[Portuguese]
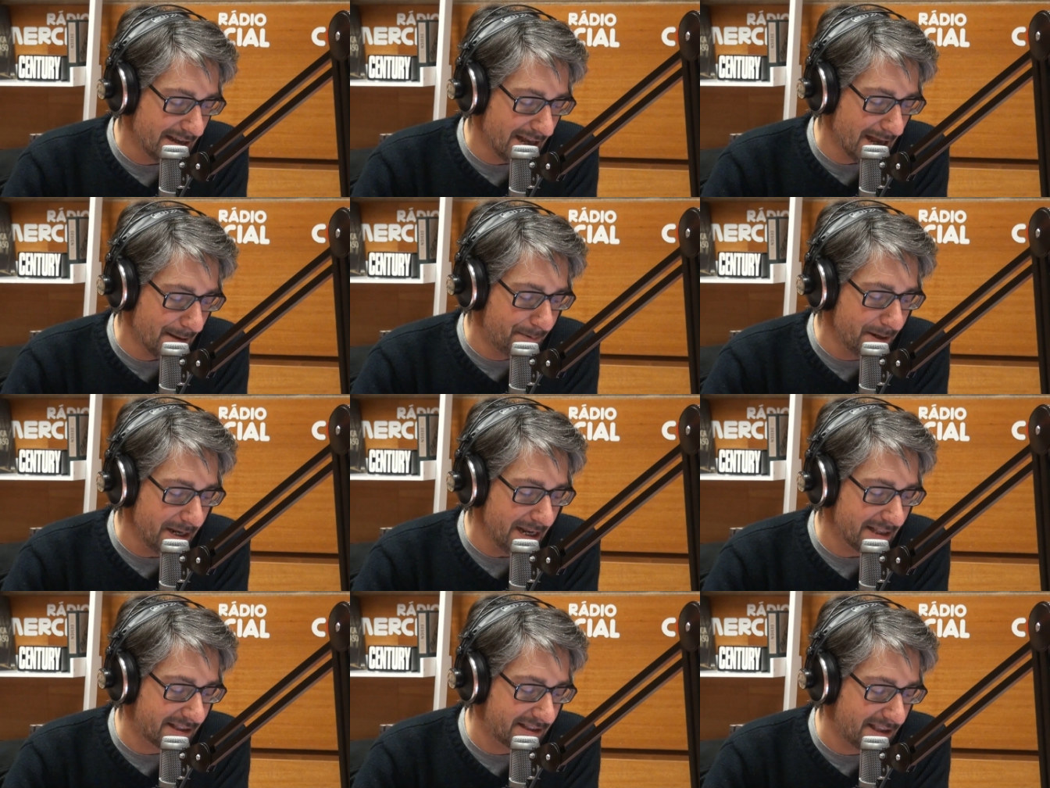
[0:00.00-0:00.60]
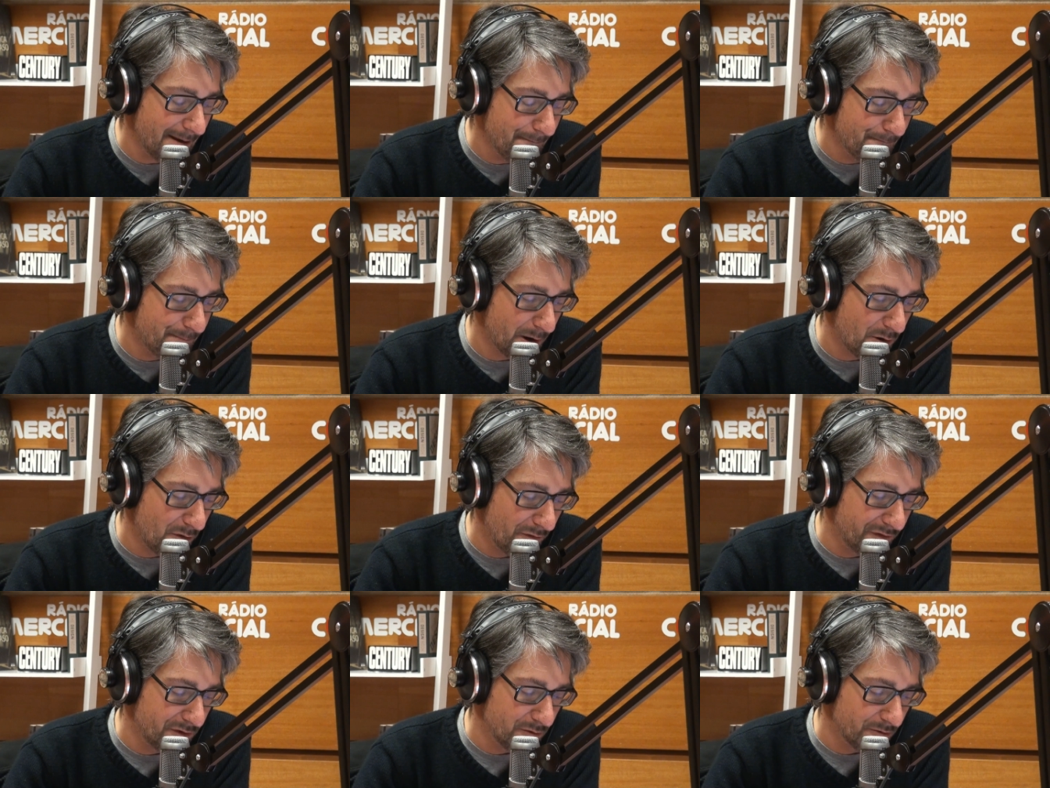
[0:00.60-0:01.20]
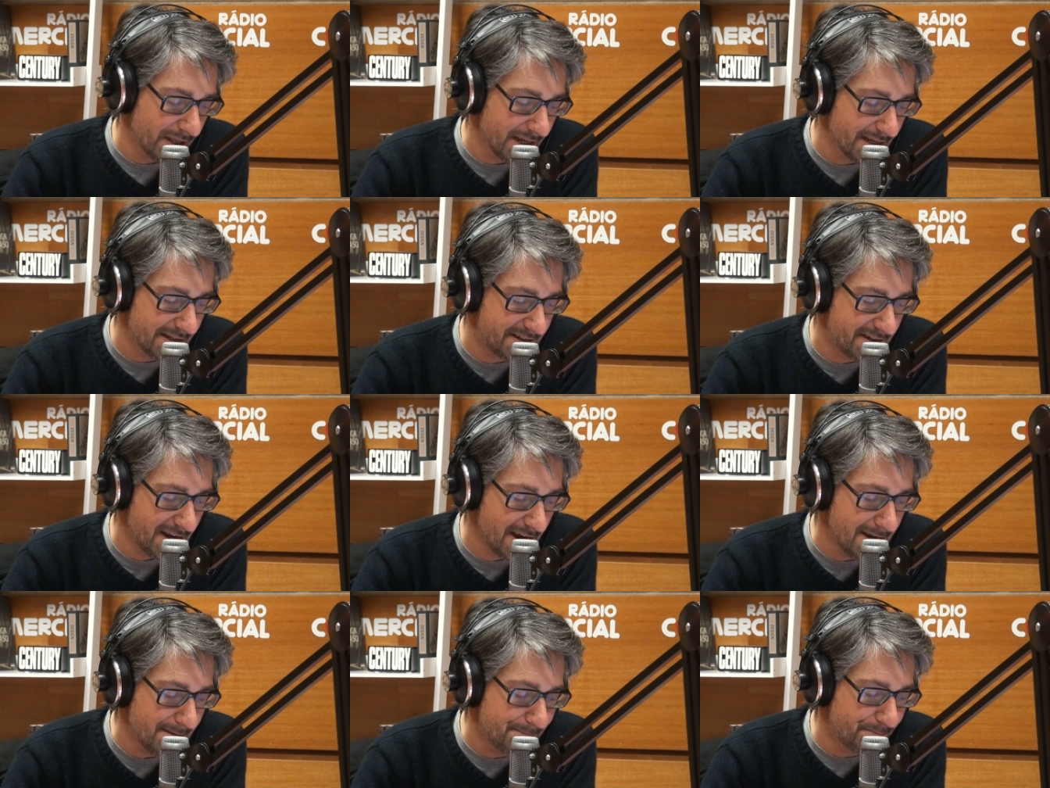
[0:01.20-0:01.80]
Abri a tampa com
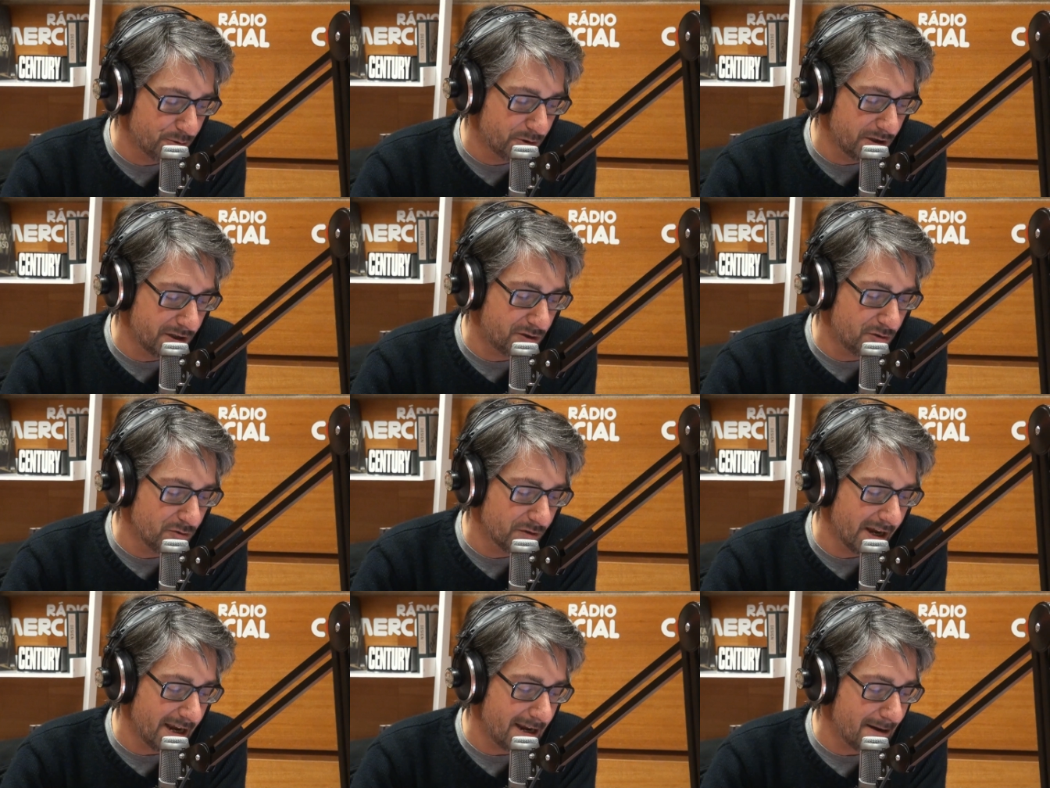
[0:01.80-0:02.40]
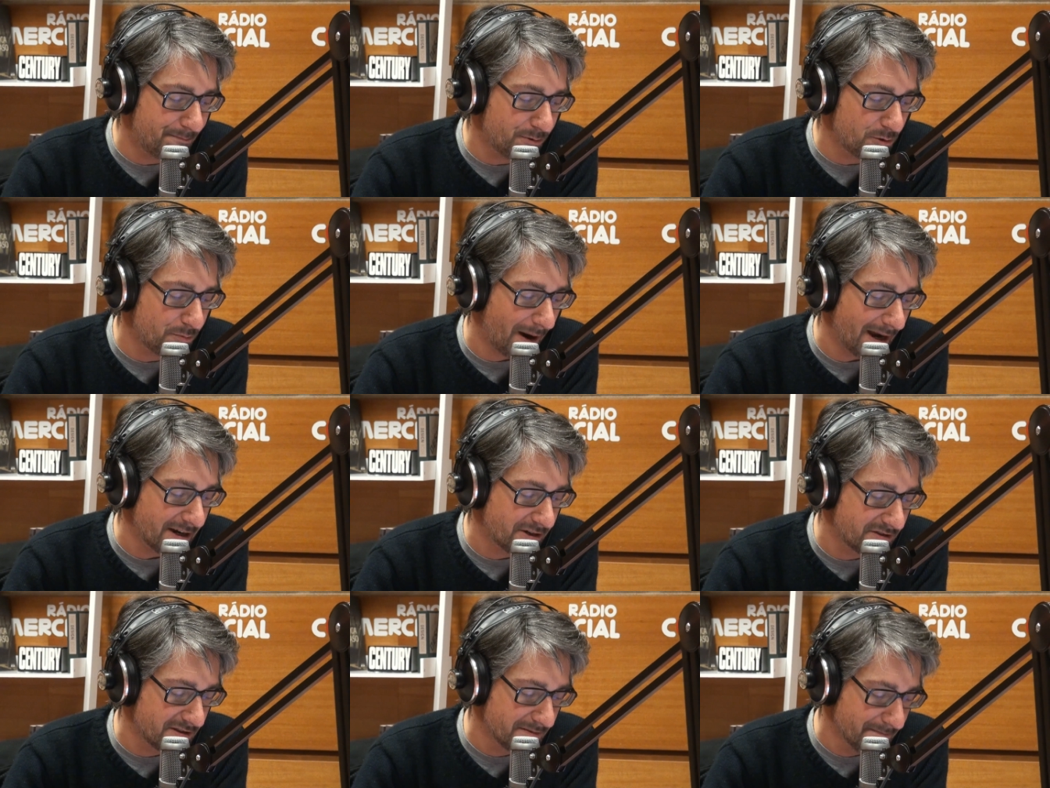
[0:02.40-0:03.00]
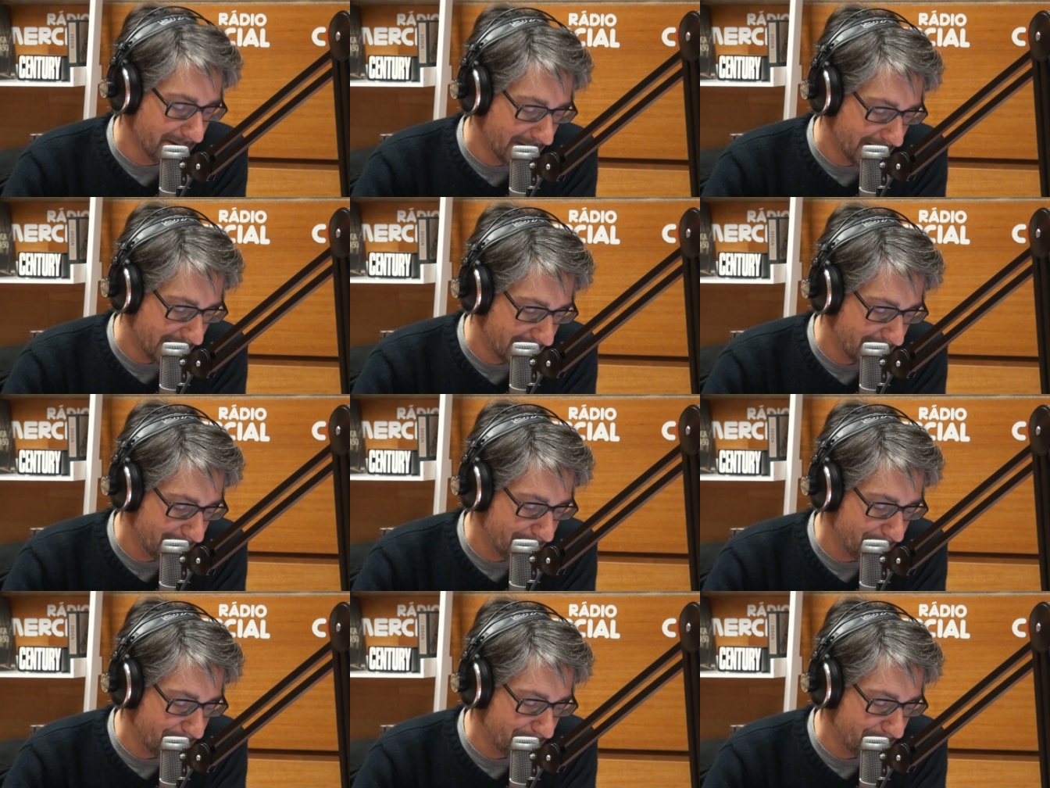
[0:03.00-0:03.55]
violência e posicionei-a por baixo de mim.